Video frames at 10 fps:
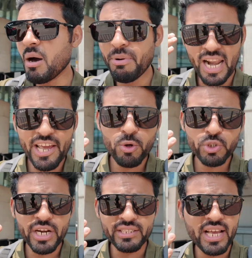अम्ब्रेला
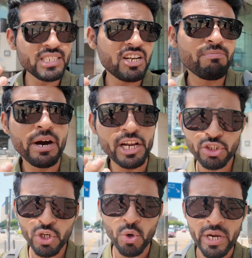यूज़ करते हैं सिर्फ
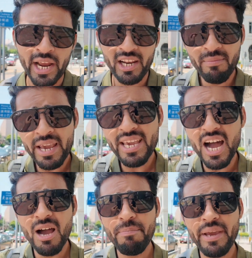बारिश को रोकने के लिए भाई
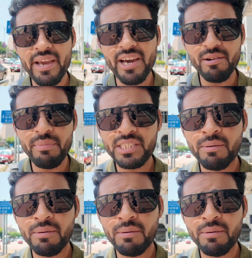यहाँ पे गर्मी